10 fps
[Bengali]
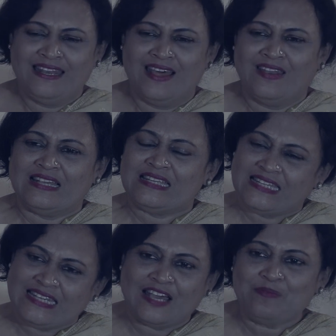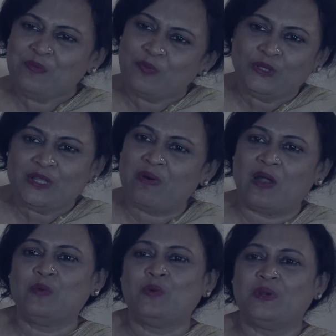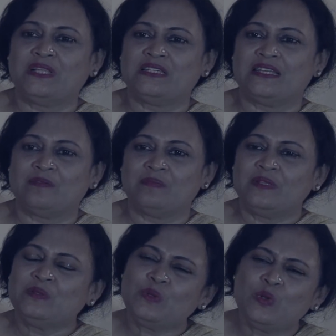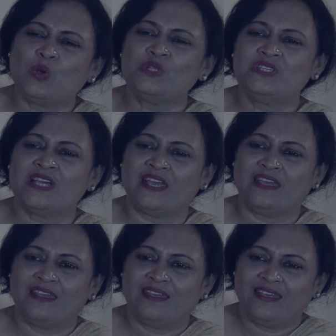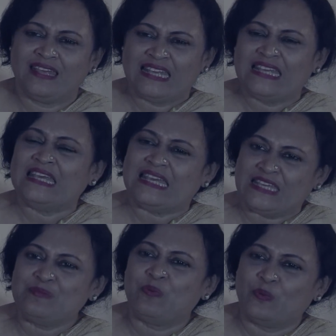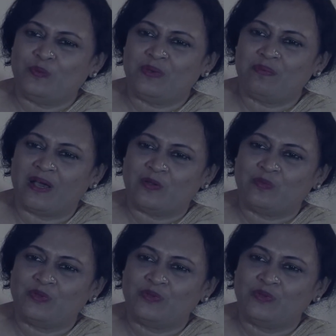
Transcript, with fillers: না না সে আমি বলতে বারণ করেছিলাম লজ্জায় কে কি বলবে ভালো